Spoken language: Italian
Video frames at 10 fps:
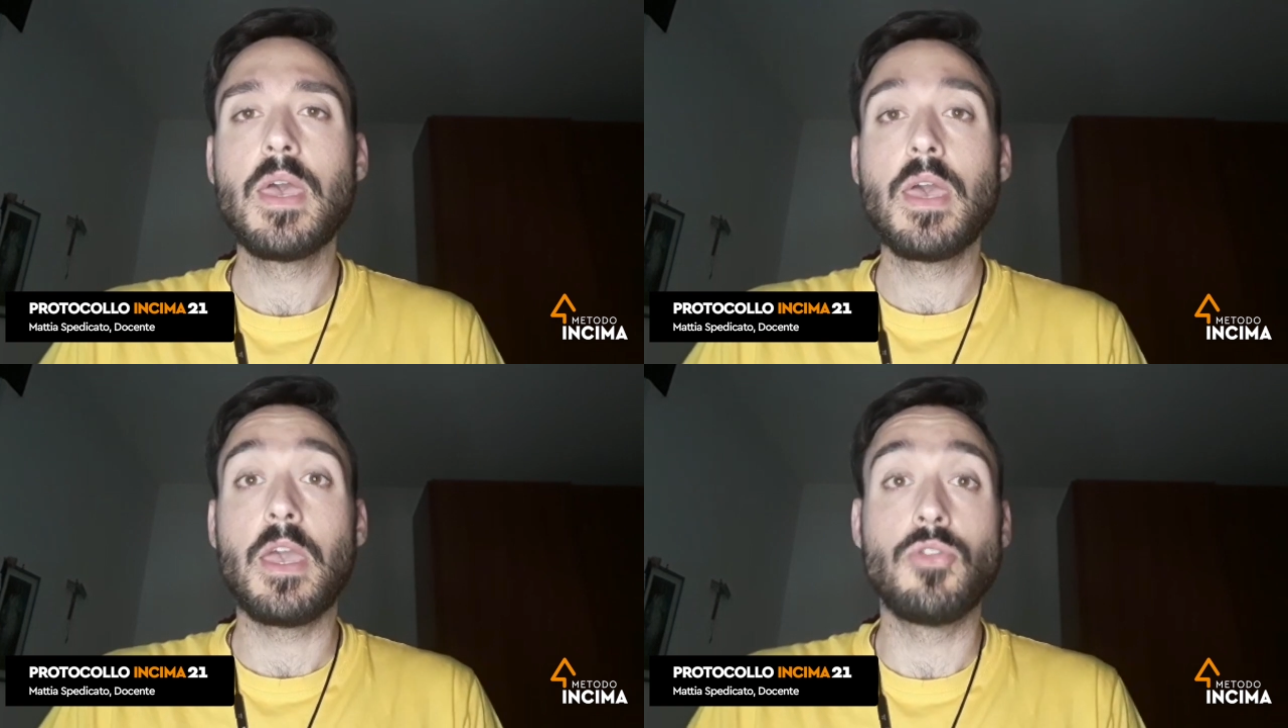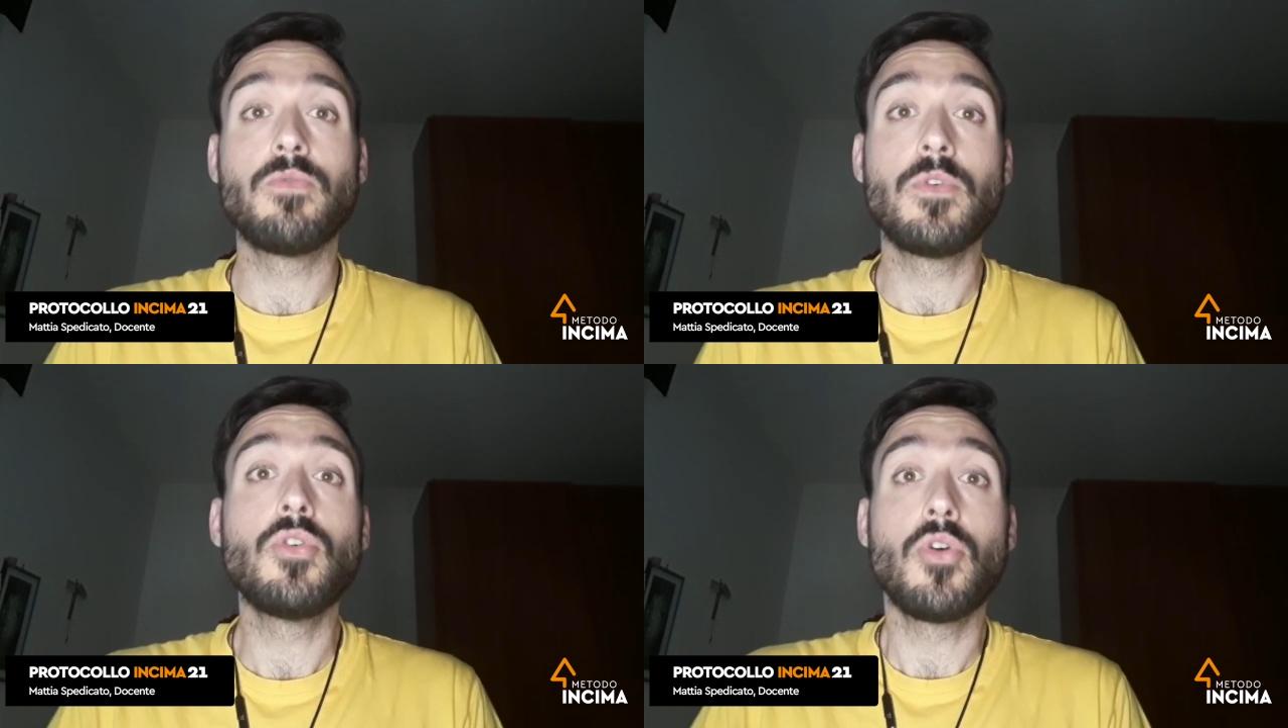e non
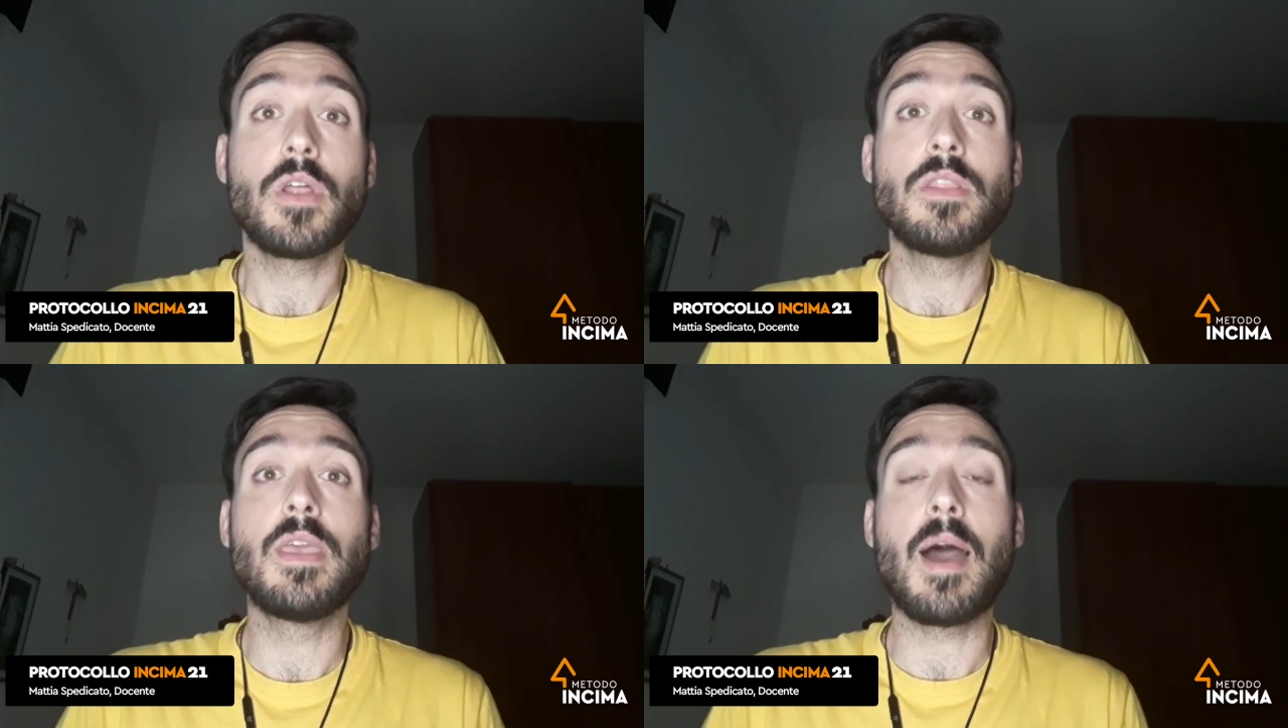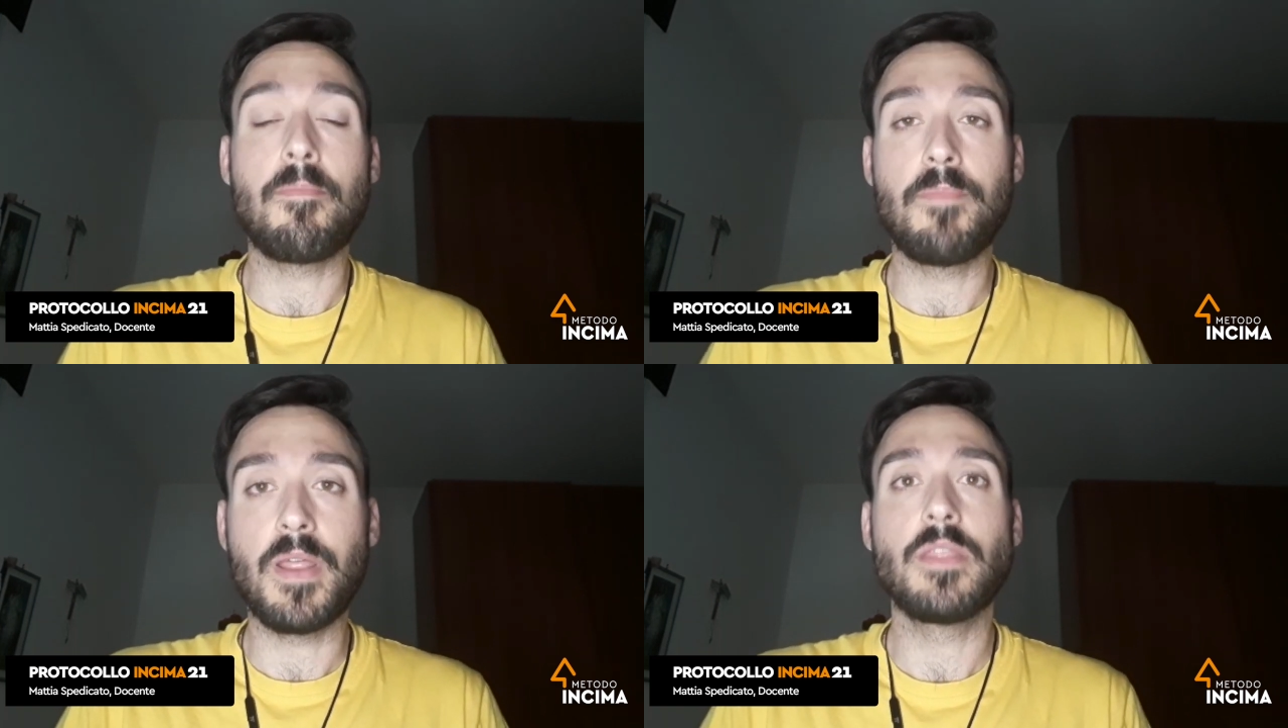vedo l'ora di
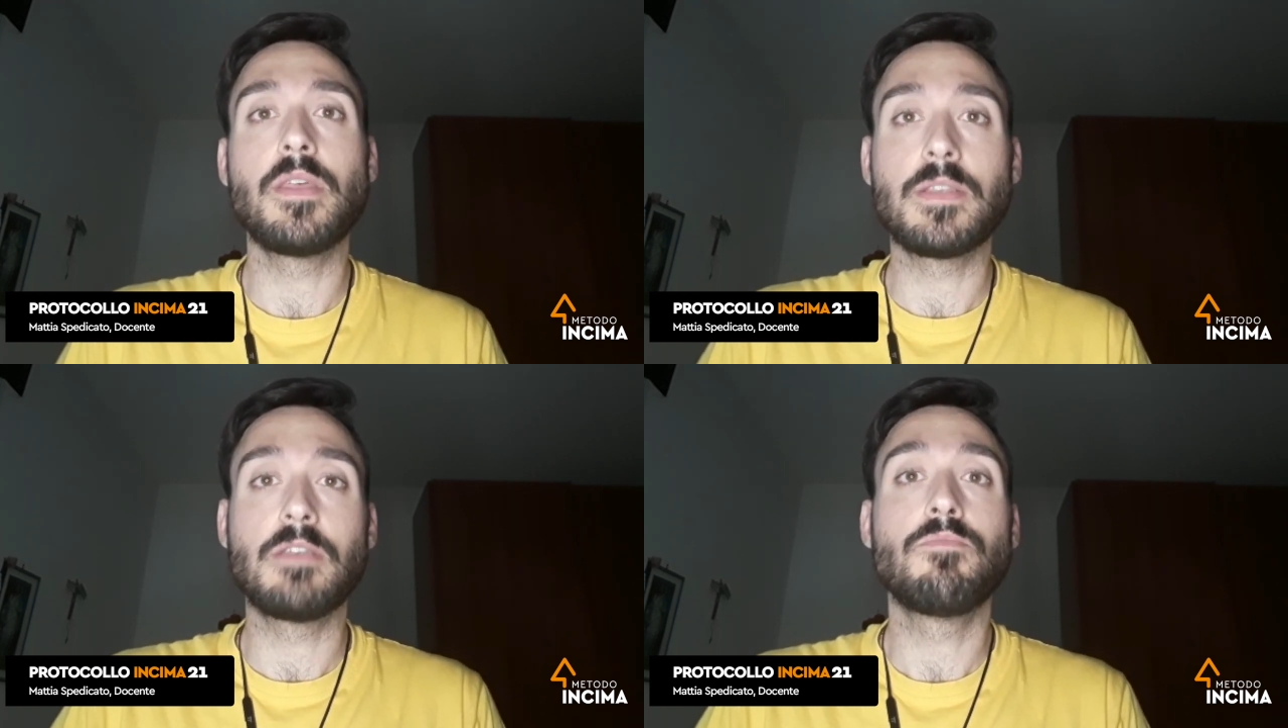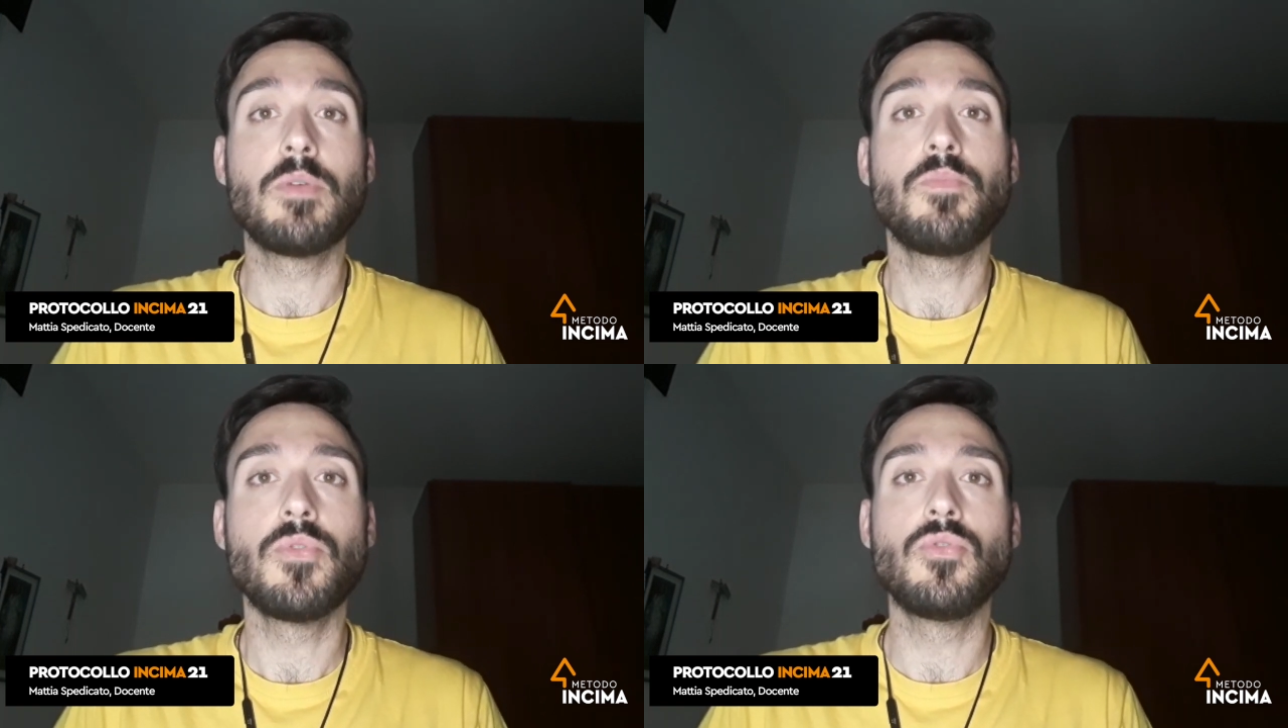apprendere
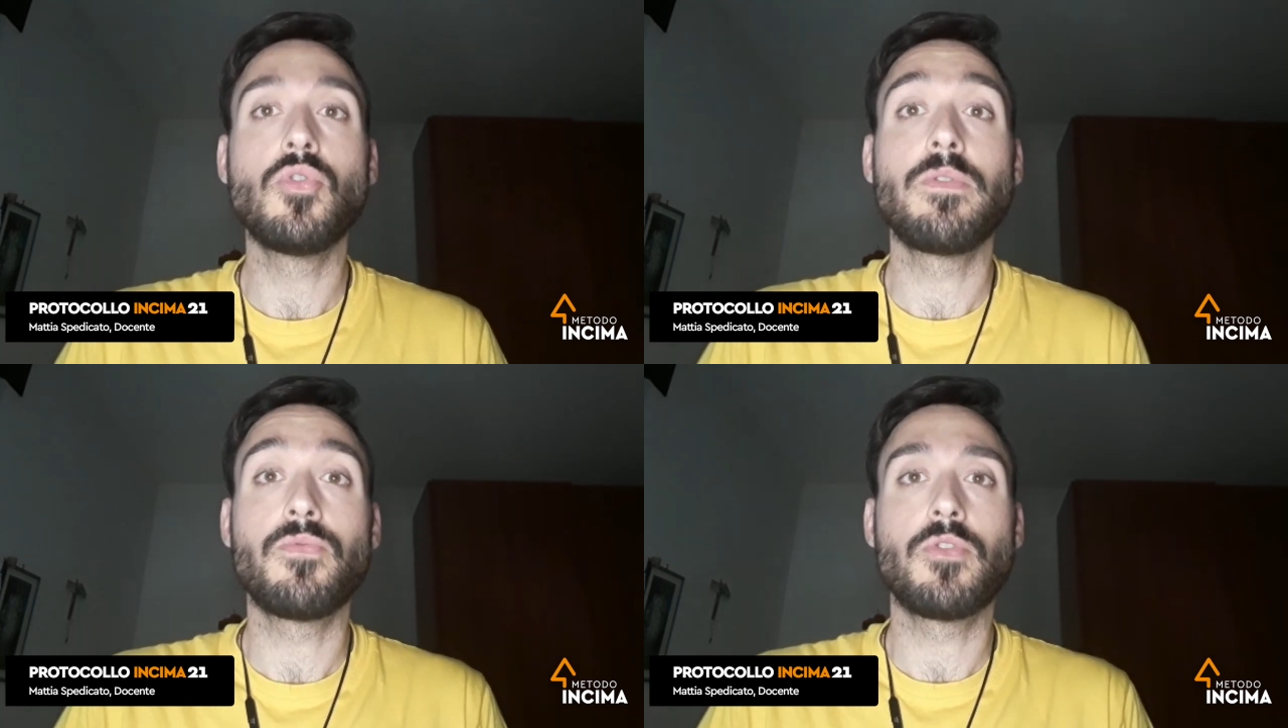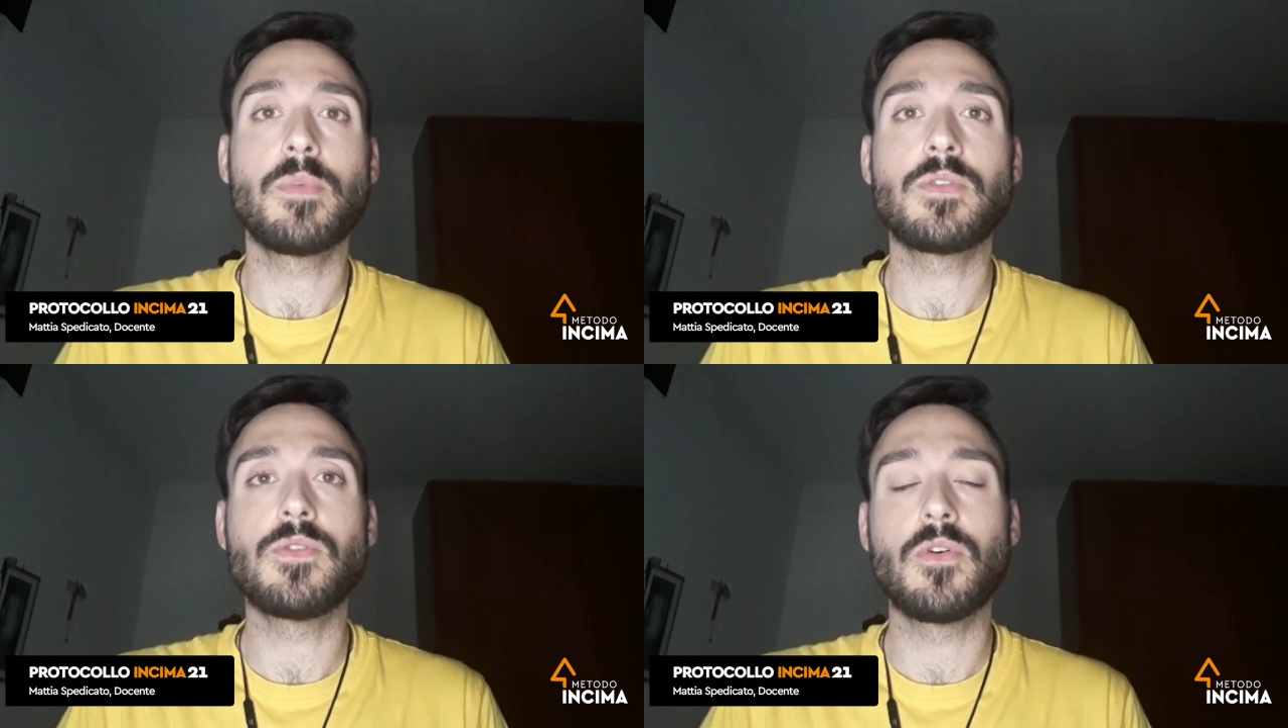sempre più nuove
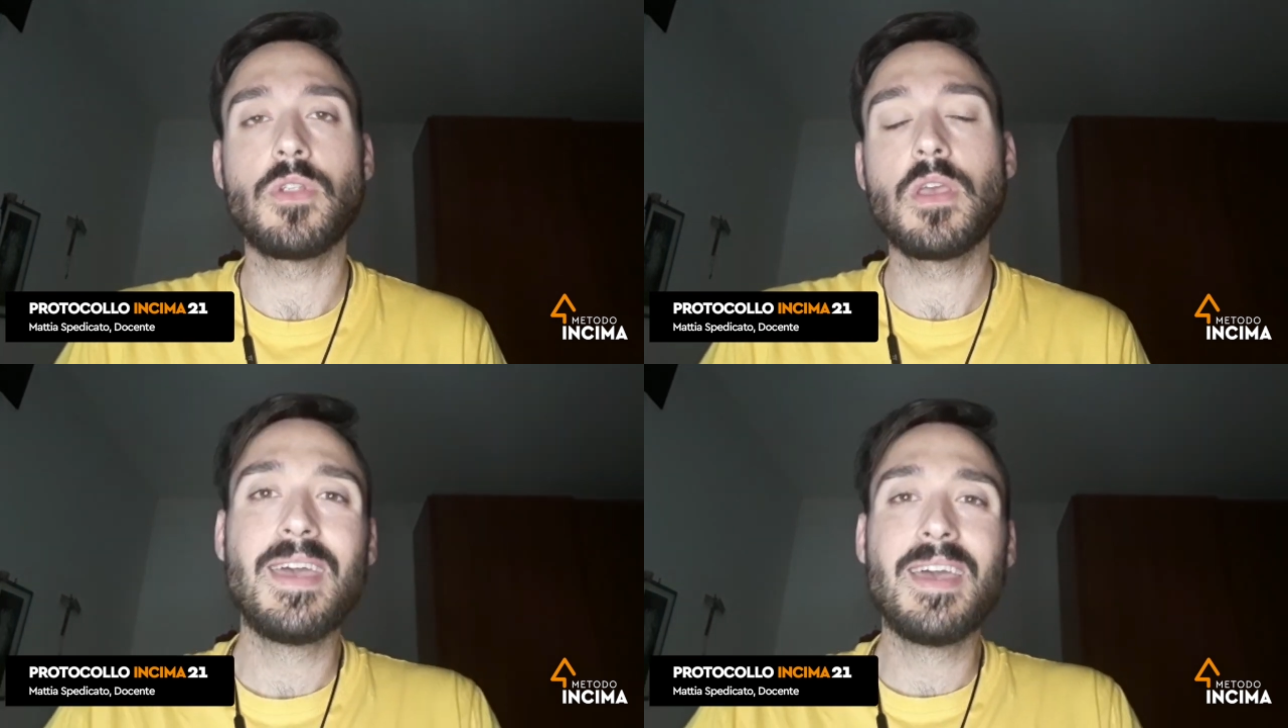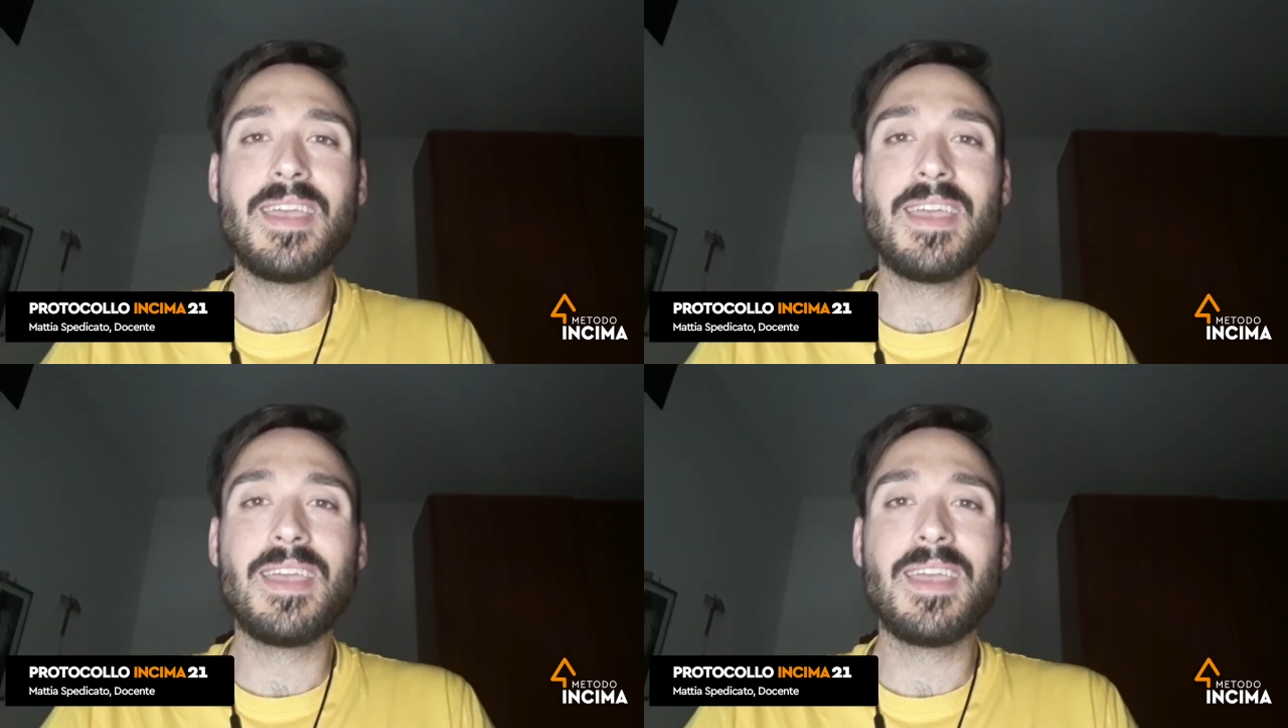informazioni